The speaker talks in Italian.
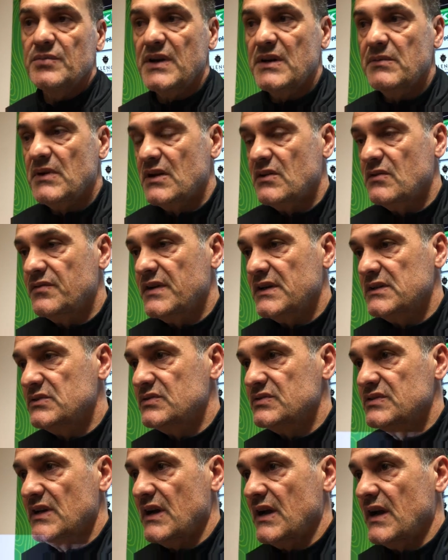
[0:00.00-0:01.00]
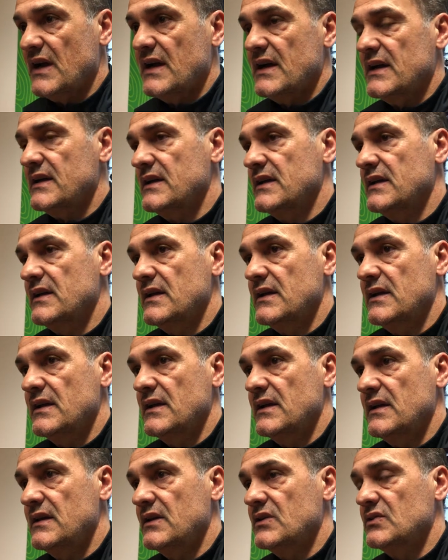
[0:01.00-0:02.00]
prima hanno fatto Serie A,
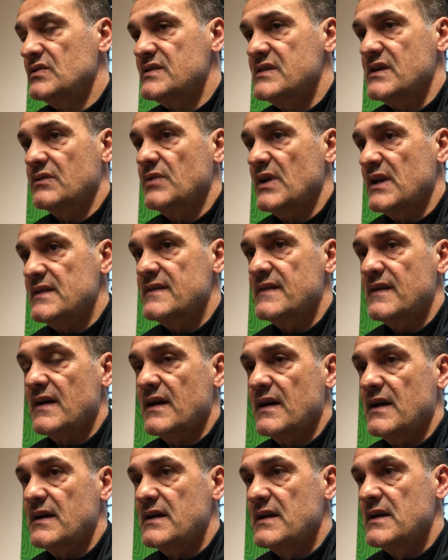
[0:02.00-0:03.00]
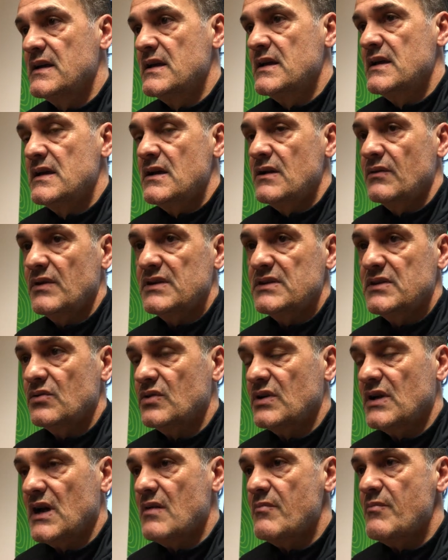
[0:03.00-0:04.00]
eh, di conseguenza questo è
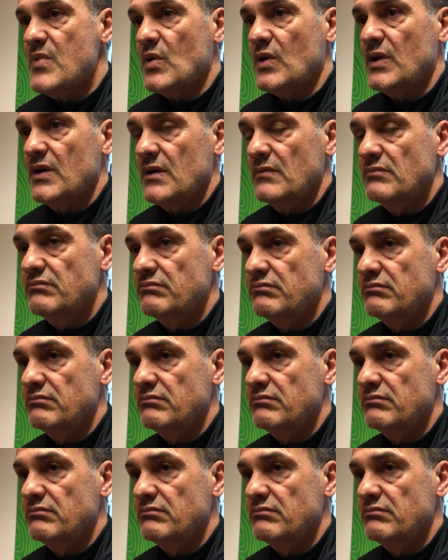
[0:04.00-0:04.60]
un cambio che